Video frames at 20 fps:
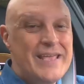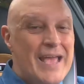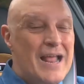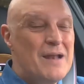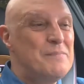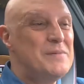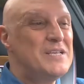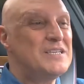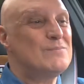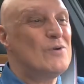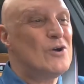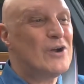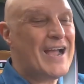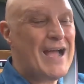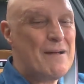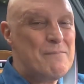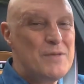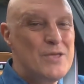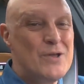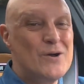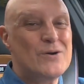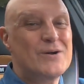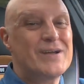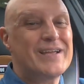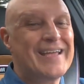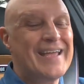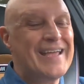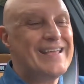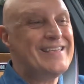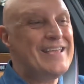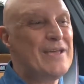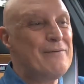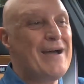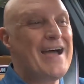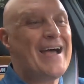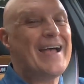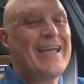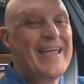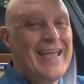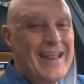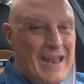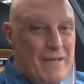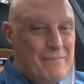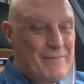y el mismo cambio que lleva el